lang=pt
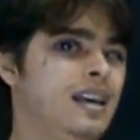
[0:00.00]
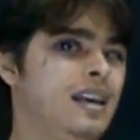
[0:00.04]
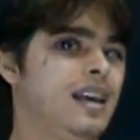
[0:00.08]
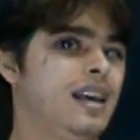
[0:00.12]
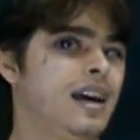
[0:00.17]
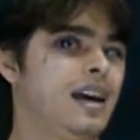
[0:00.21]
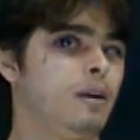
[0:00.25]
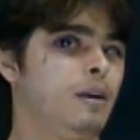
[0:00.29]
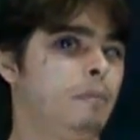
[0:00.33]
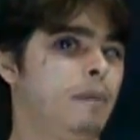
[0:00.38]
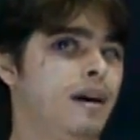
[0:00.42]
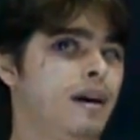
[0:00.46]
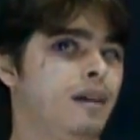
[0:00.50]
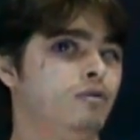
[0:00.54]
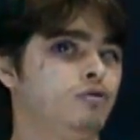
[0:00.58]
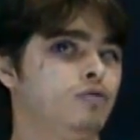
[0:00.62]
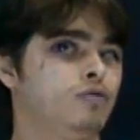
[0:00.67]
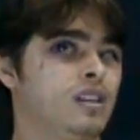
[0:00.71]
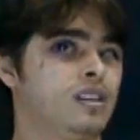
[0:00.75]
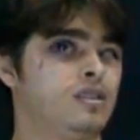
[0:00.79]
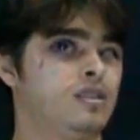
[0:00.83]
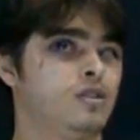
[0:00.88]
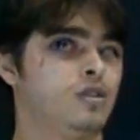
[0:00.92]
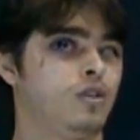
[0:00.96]
E aí eu
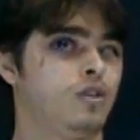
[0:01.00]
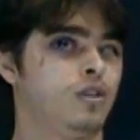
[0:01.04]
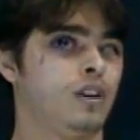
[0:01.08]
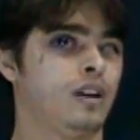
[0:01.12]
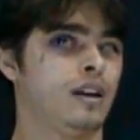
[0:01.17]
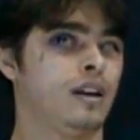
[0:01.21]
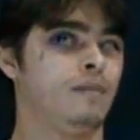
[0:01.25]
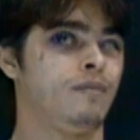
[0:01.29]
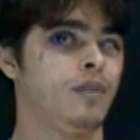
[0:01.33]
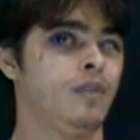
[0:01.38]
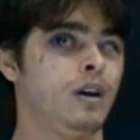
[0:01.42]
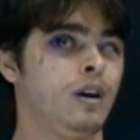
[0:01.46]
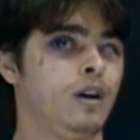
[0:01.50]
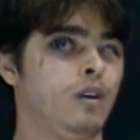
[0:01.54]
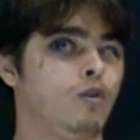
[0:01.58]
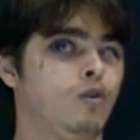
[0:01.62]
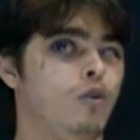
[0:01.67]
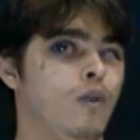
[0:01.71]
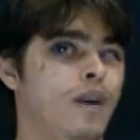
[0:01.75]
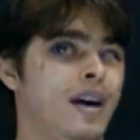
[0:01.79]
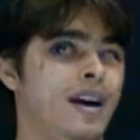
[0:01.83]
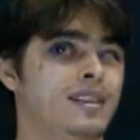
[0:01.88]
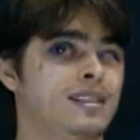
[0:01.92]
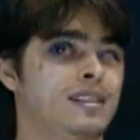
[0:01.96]
pergunto à senhora,
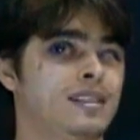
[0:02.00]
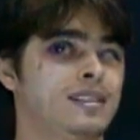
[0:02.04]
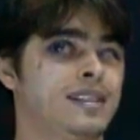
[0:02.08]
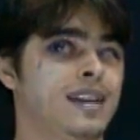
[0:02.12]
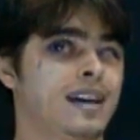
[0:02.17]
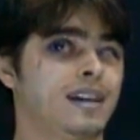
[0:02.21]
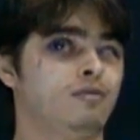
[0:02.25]
com essas